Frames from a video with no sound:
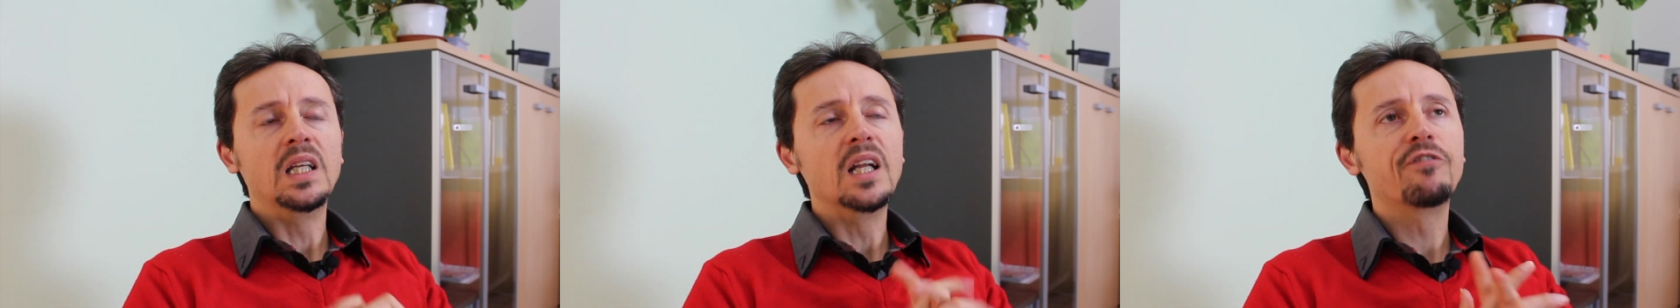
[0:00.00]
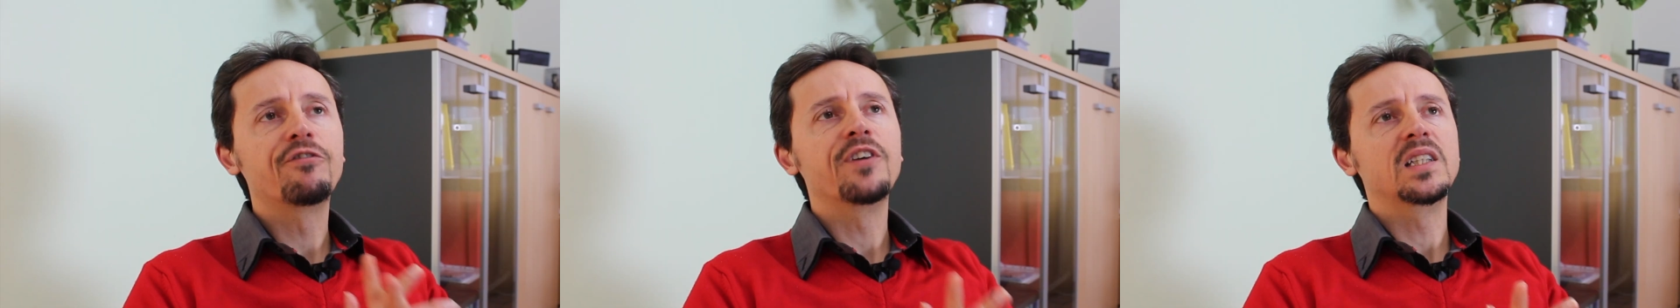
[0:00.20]

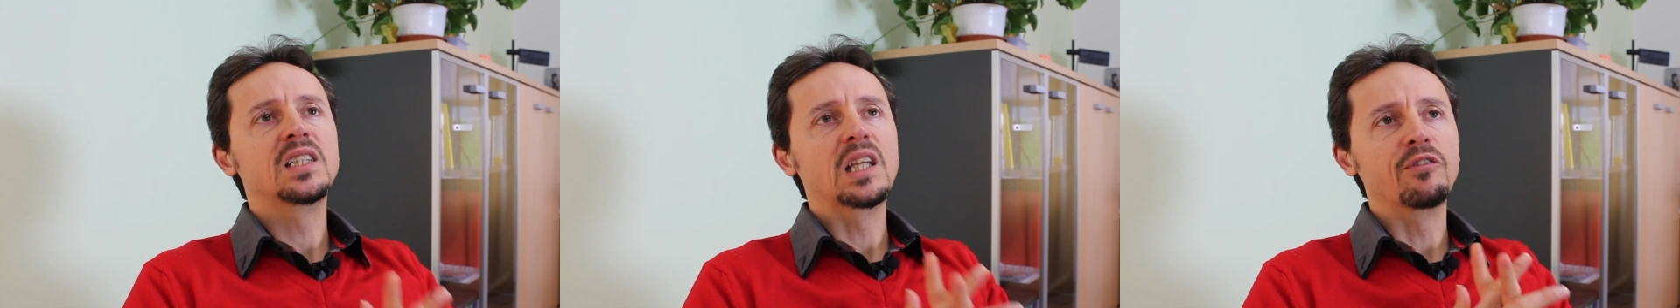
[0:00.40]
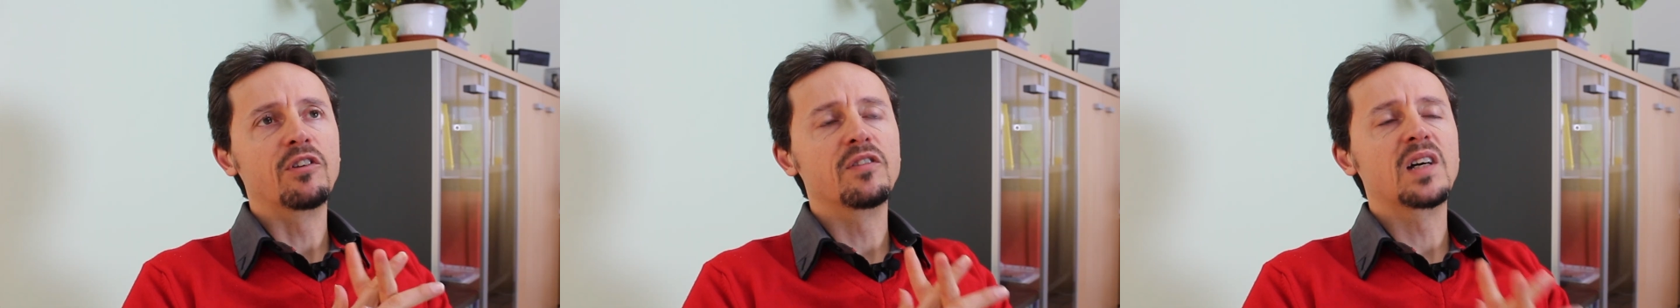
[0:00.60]
In
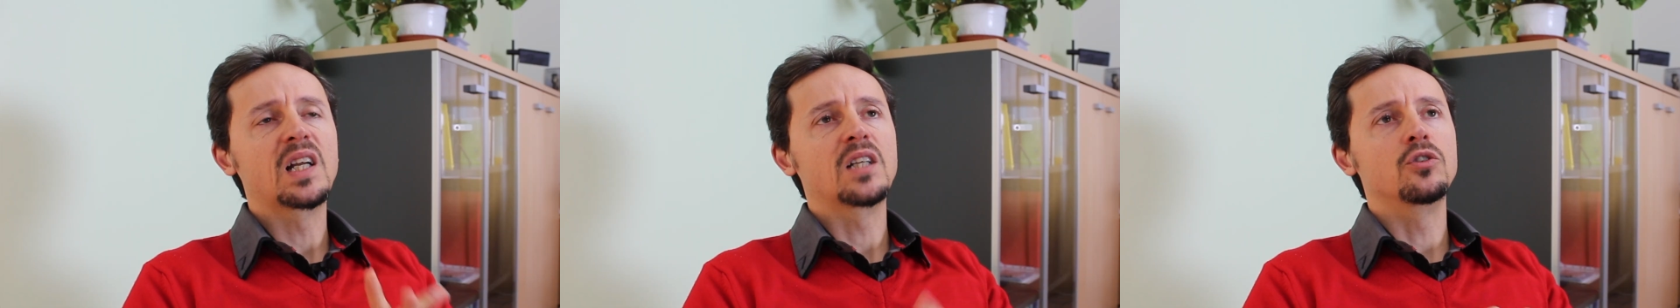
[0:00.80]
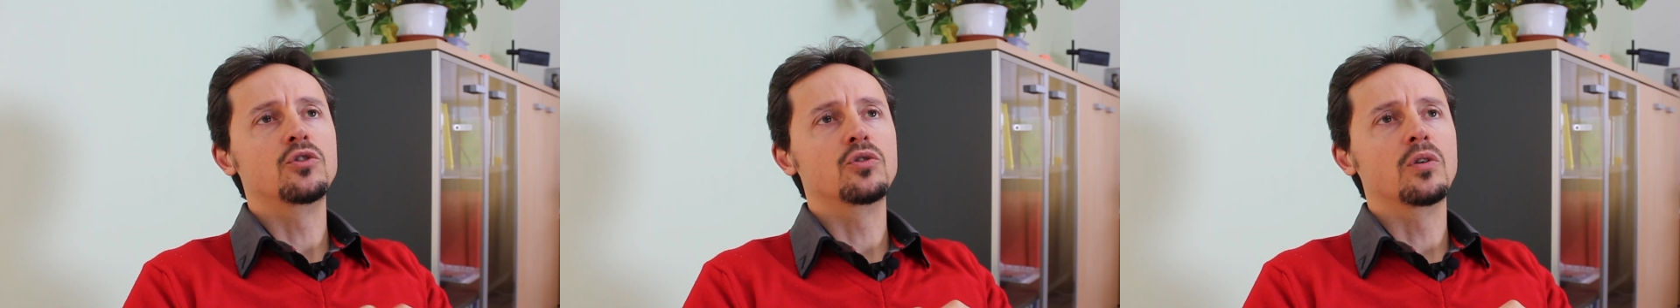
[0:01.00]
effetti aveva
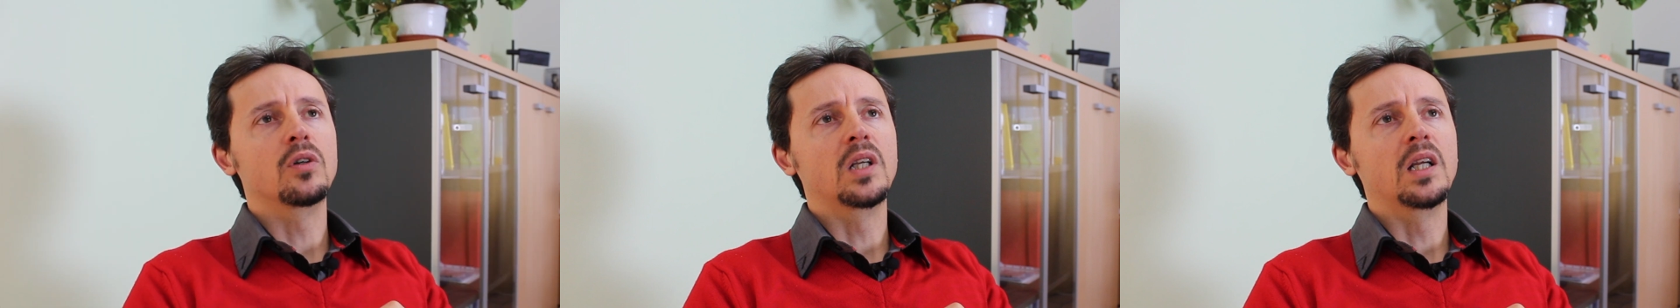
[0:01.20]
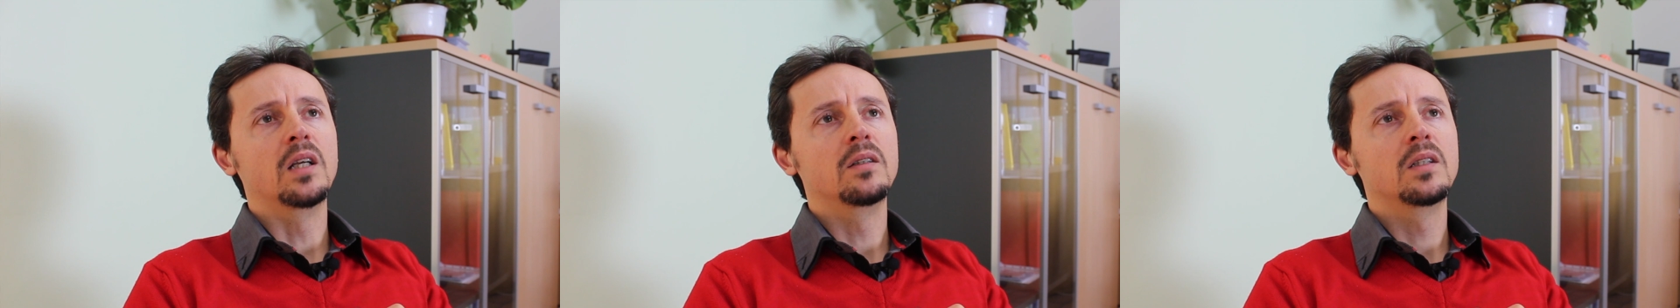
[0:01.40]

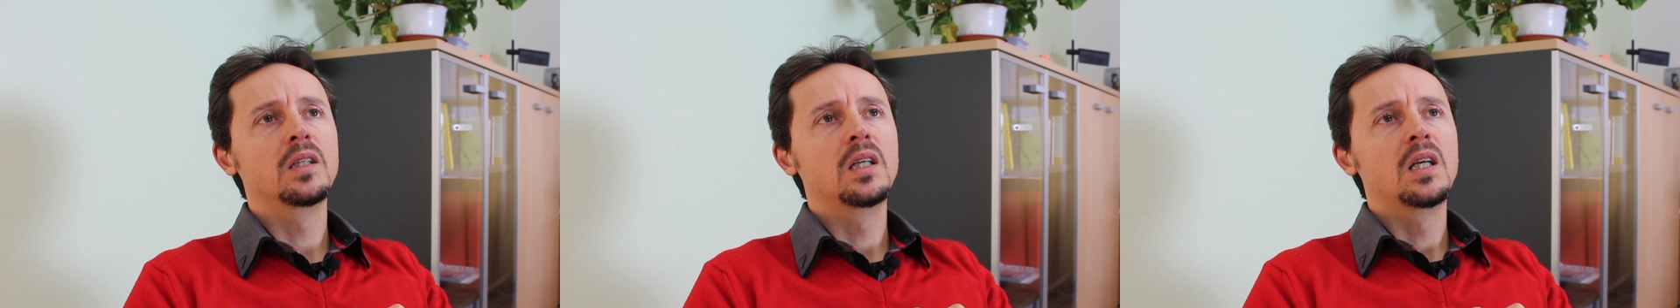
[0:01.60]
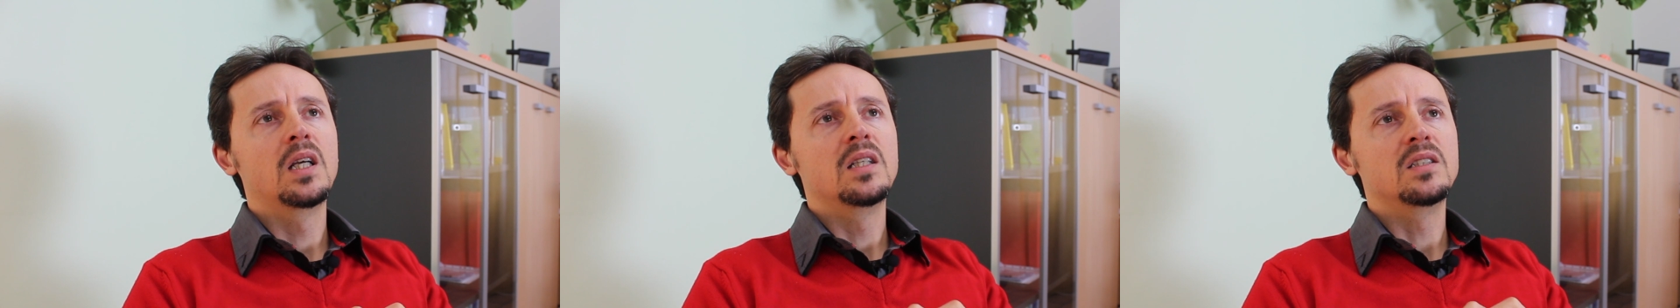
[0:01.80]
ragione.
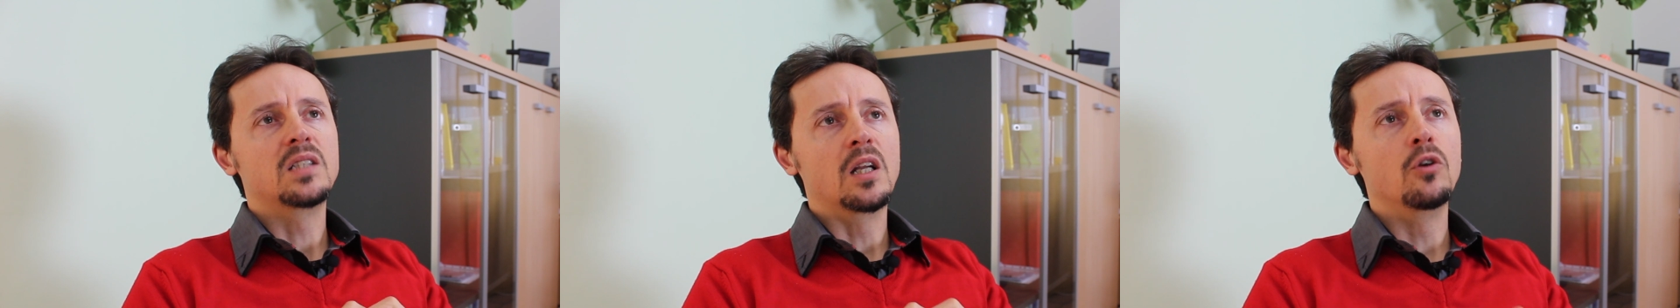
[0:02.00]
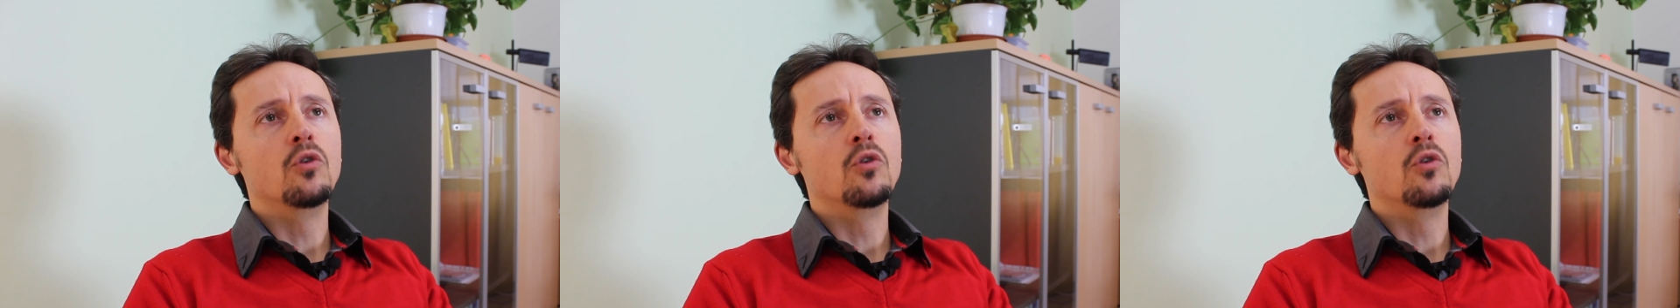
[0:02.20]
Se